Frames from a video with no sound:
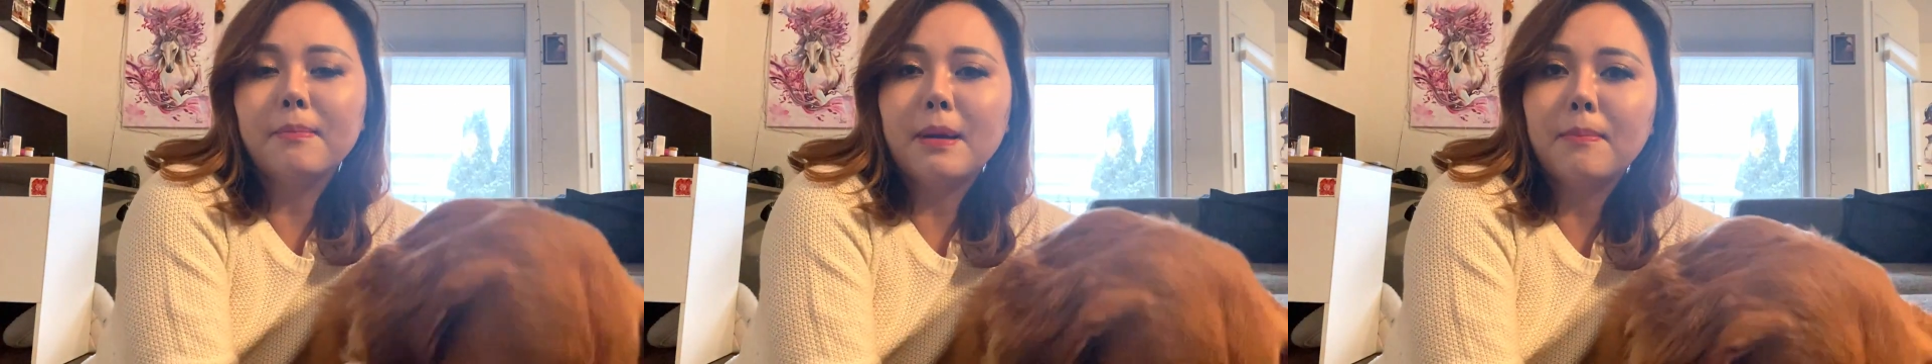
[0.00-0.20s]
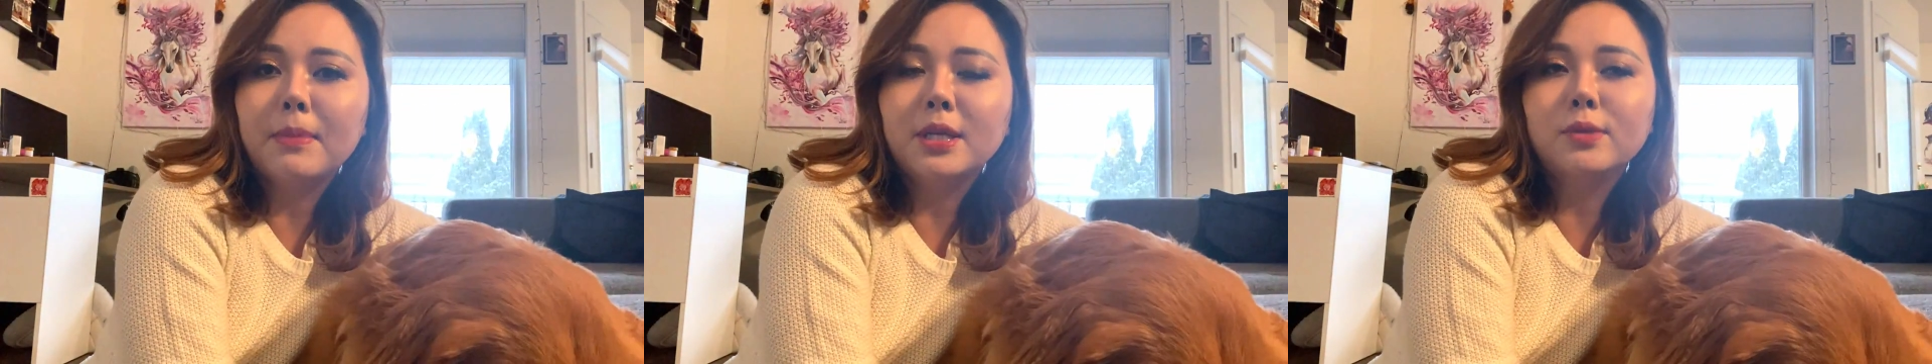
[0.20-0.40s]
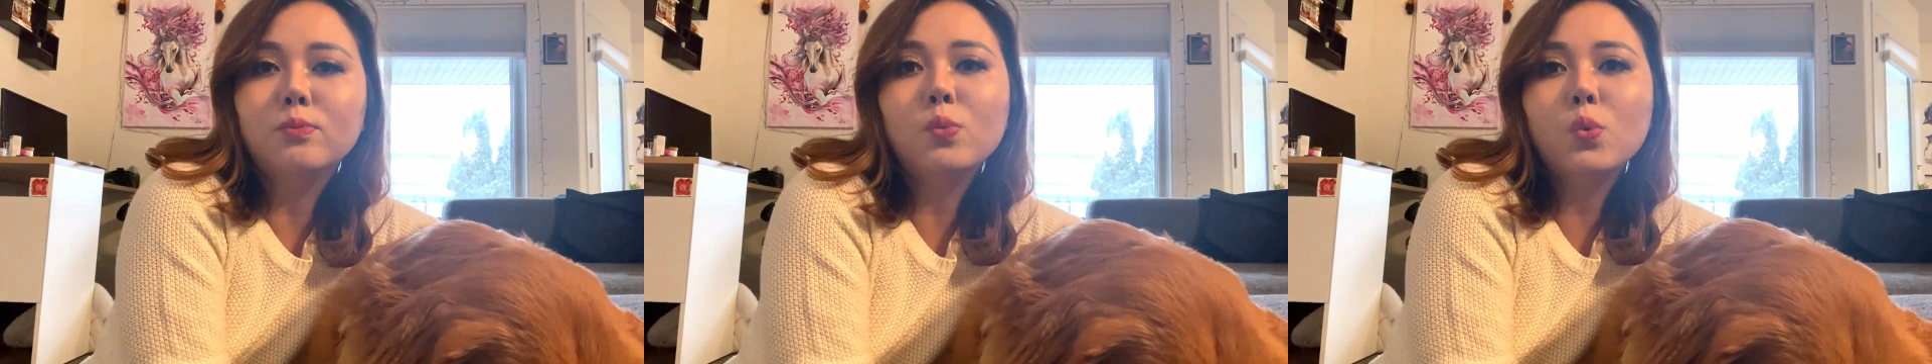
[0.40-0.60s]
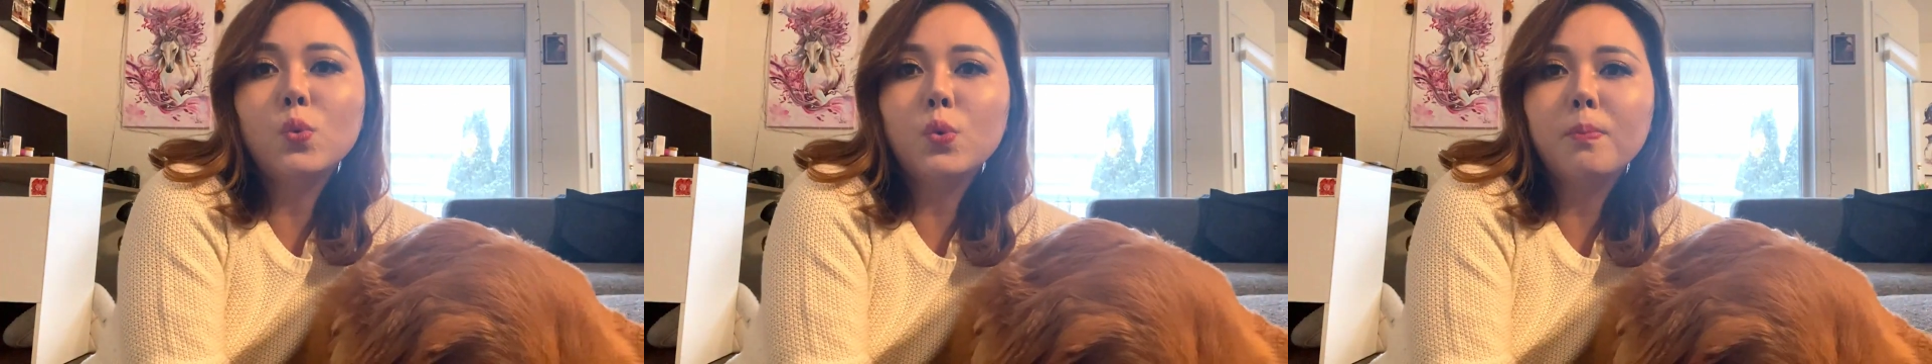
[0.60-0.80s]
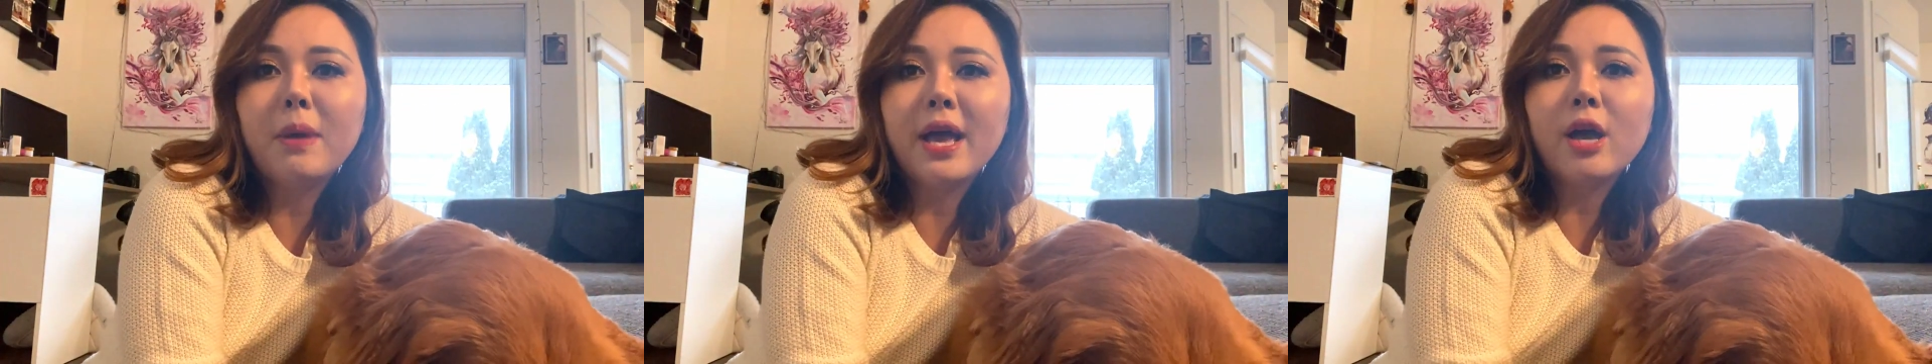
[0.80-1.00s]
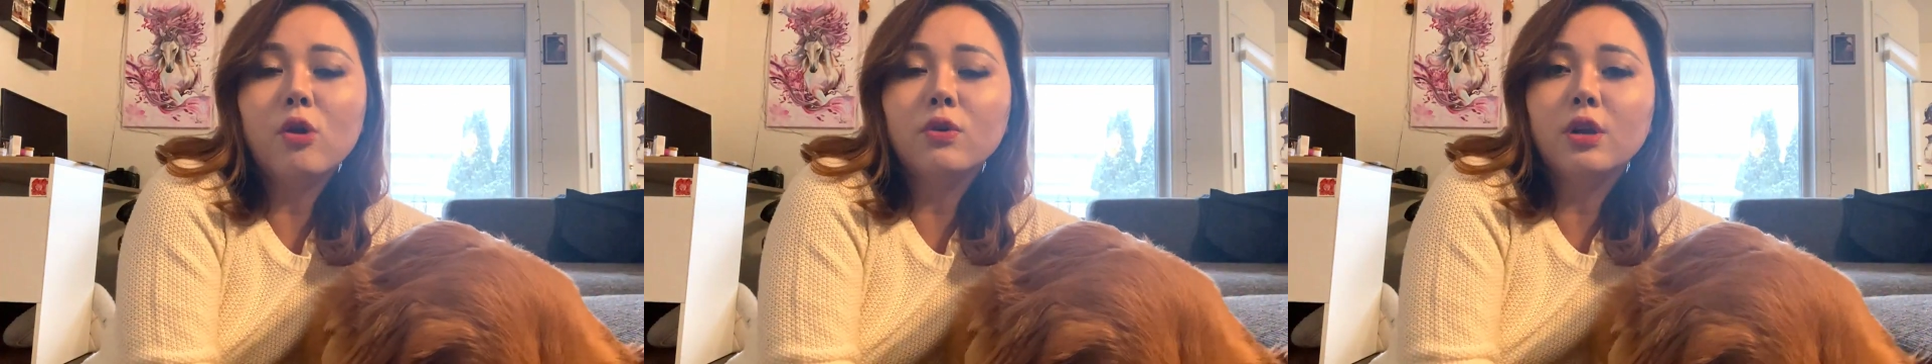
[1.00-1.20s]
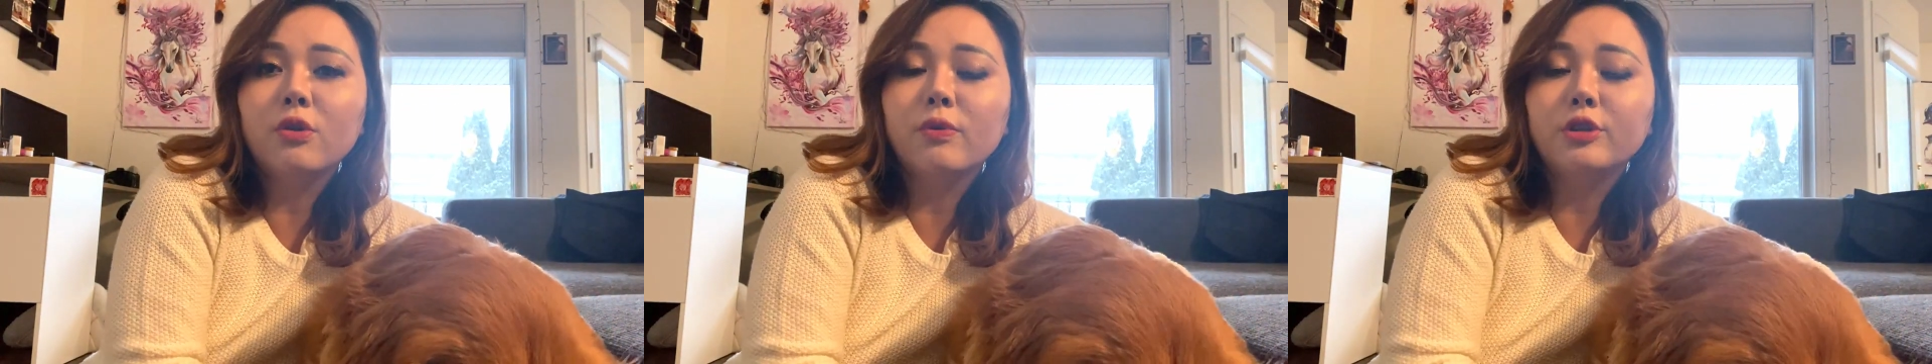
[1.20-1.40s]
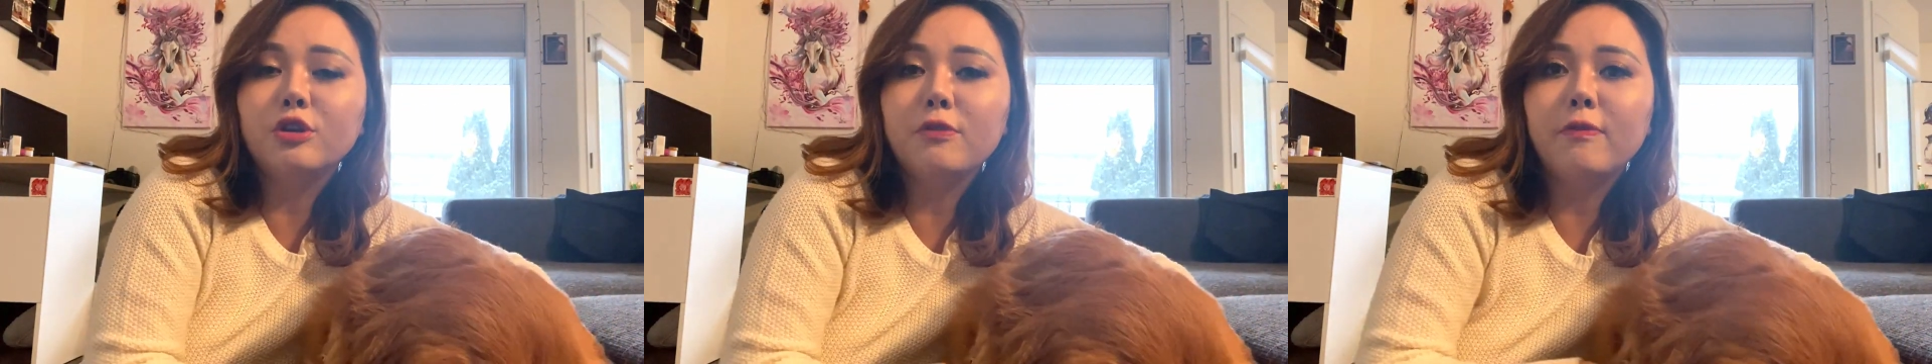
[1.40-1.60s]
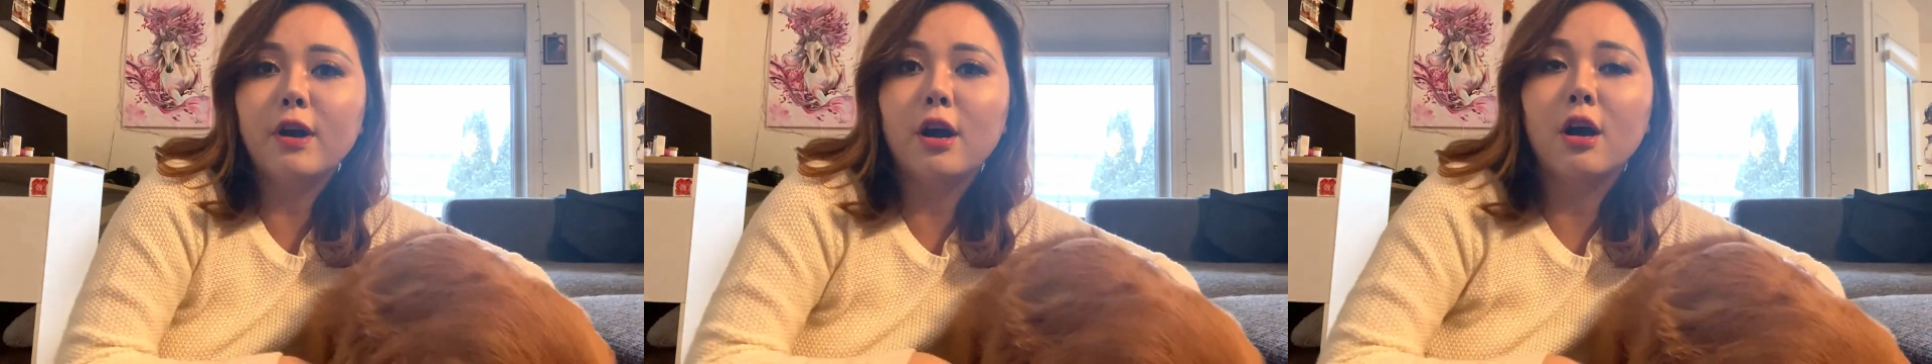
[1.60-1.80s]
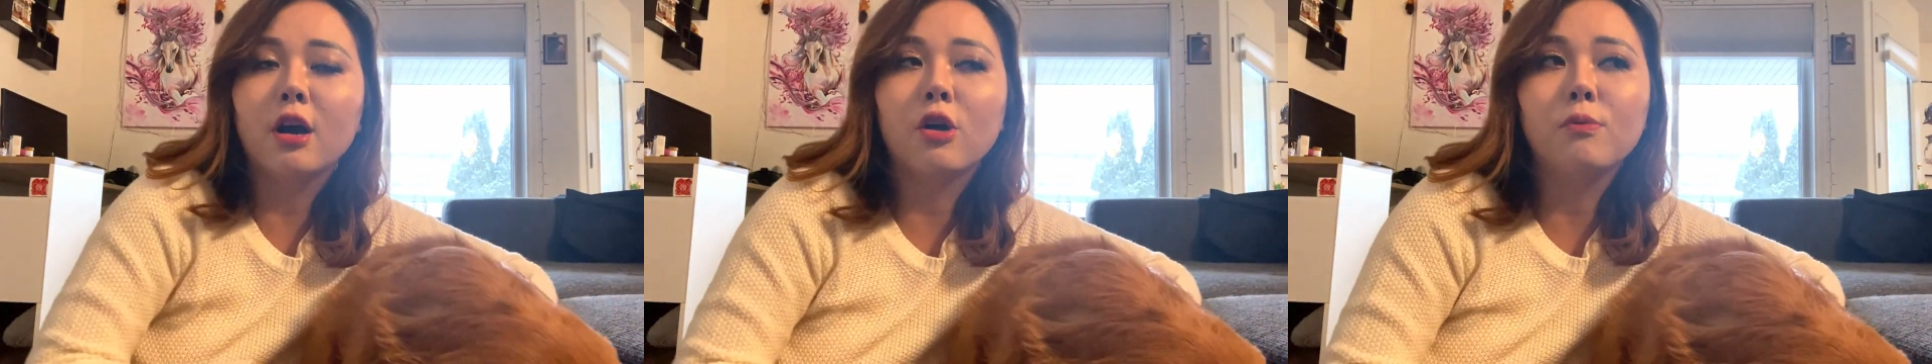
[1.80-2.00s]
mà mình mua bé Golden
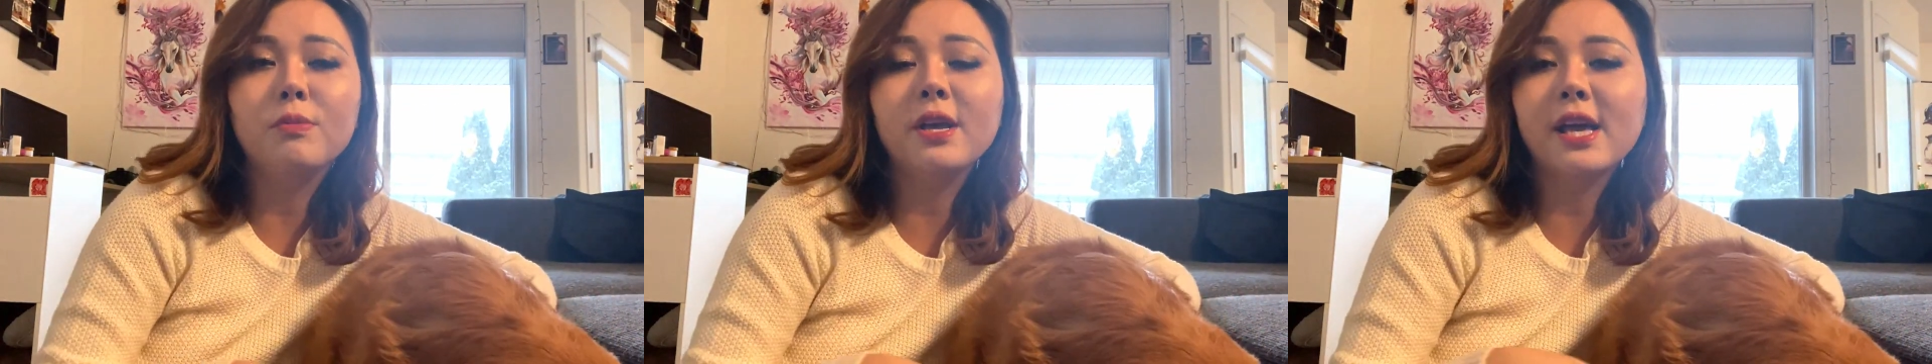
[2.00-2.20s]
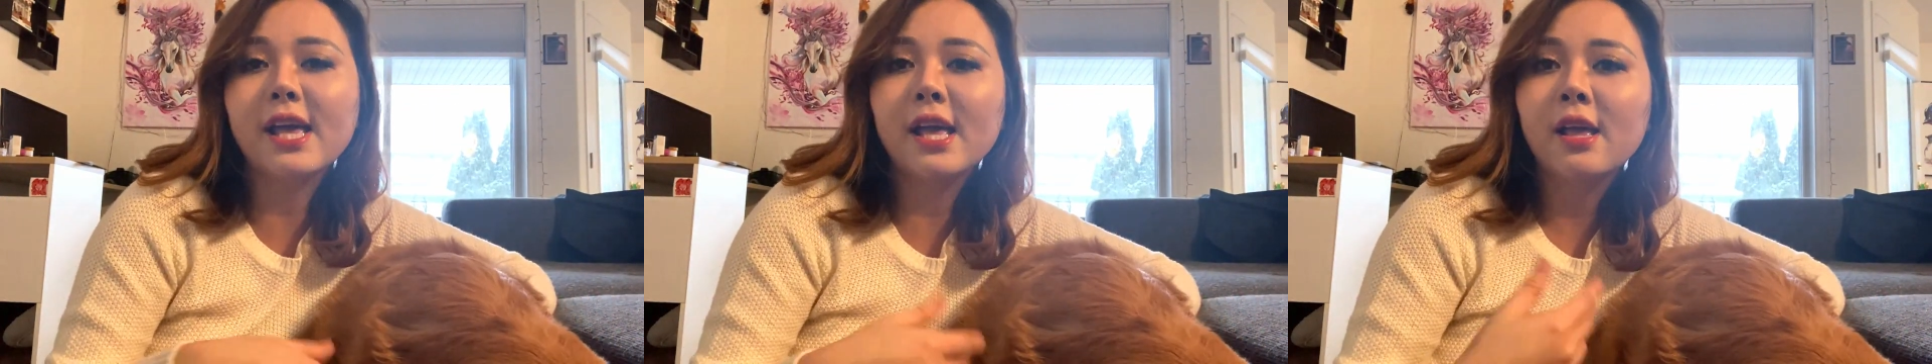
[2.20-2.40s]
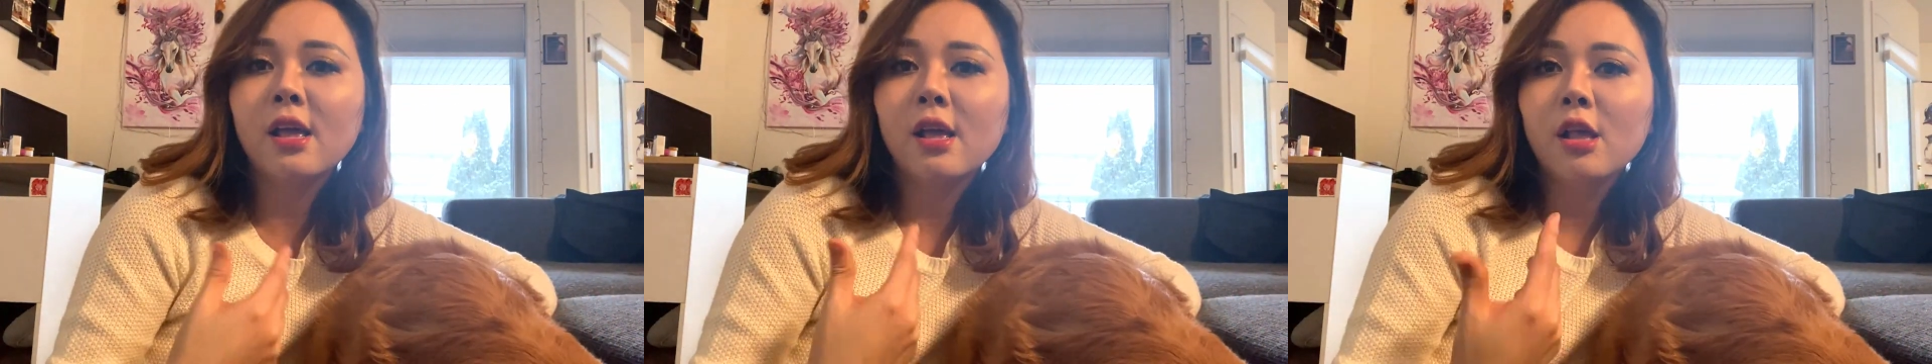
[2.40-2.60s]
Retriever cũng như cái